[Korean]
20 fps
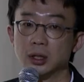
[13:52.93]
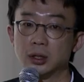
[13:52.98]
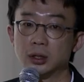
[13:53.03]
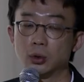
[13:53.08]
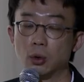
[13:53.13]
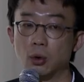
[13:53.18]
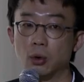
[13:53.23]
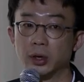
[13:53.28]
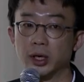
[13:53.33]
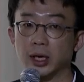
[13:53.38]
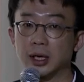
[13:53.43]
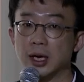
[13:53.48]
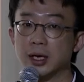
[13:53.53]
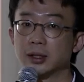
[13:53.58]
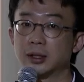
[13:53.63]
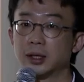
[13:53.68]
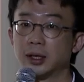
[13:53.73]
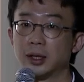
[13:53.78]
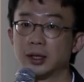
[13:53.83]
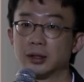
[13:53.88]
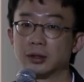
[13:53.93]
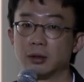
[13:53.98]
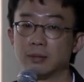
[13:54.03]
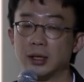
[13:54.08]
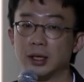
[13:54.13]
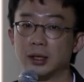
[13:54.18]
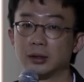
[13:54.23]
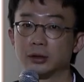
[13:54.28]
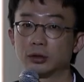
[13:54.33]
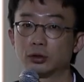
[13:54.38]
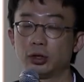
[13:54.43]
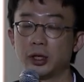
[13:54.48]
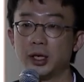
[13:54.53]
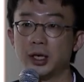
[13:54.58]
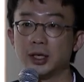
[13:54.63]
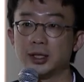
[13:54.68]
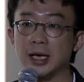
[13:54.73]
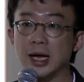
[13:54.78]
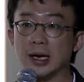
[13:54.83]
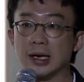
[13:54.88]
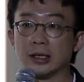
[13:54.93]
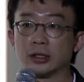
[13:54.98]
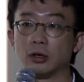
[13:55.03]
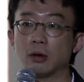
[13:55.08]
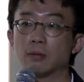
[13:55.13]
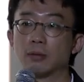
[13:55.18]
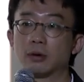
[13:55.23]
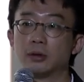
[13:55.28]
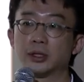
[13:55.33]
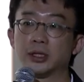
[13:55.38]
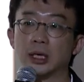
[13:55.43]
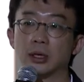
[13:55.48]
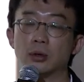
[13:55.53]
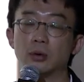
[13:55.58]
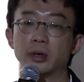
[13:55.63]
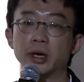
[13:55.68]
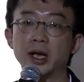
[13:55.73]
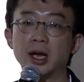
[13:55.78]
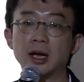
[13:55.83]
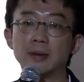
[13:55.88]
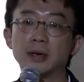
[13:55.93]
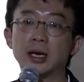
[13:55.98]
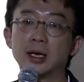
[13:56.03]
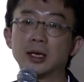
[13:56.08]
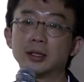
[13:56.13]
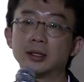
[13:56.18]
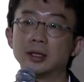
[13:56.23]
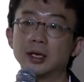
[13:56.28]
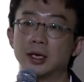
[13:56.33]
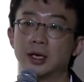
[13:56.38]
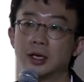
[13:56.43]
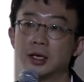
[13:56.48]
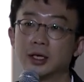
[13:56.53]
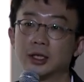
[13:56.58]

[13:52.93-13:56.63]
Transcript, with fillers: 그 고객한테 정말 최상의 정보를 제공해야만